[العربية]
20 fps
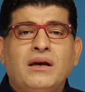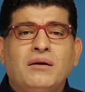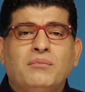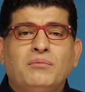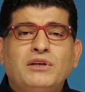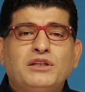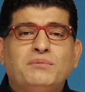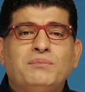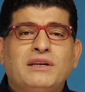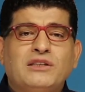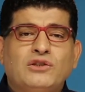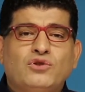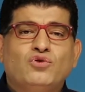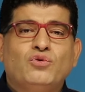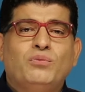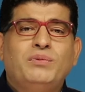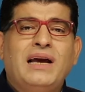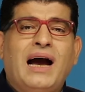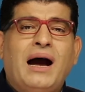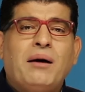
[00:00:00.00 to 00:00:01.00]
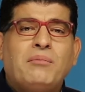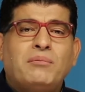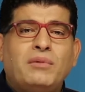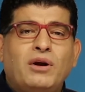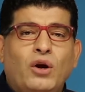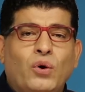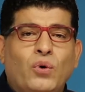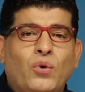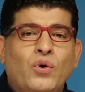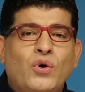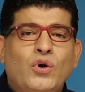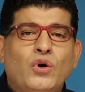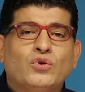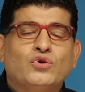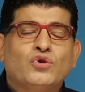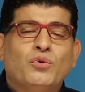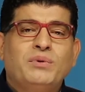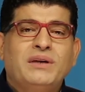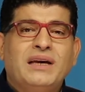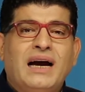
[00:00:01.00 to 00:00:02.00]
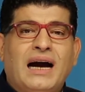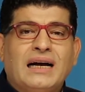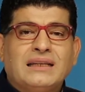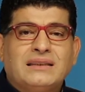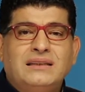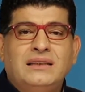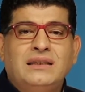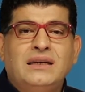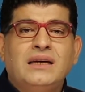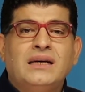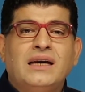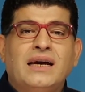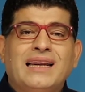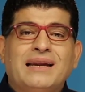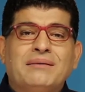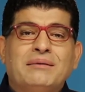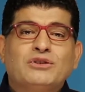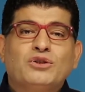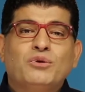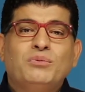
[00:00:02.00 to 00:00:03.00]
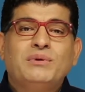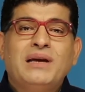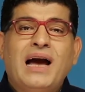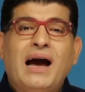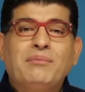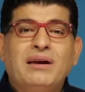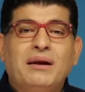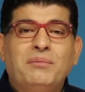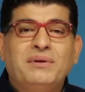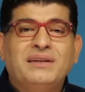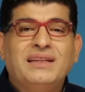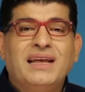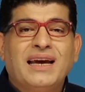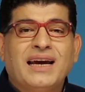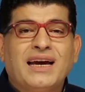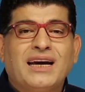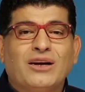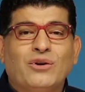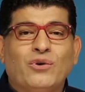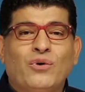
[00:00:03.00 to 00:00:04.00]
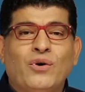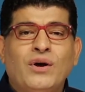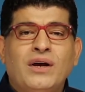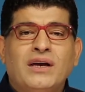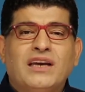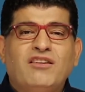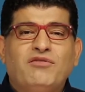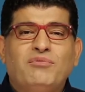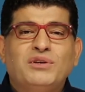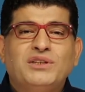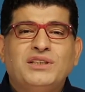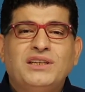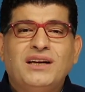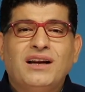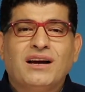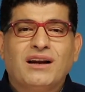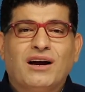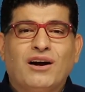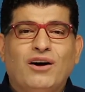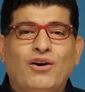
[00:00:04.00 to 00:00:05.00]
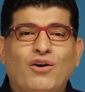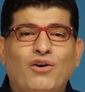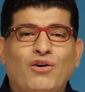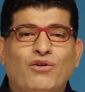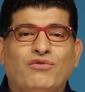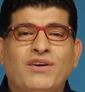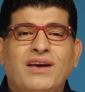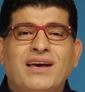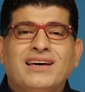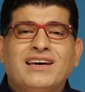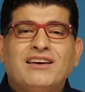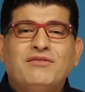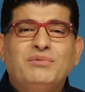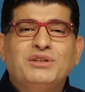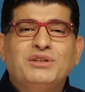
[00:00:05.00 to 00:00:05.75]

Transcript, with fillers: مش بس شو بيعمل له شو بيعطيه انما شو بيعمل بداخله كيف بشيل الخوف كيف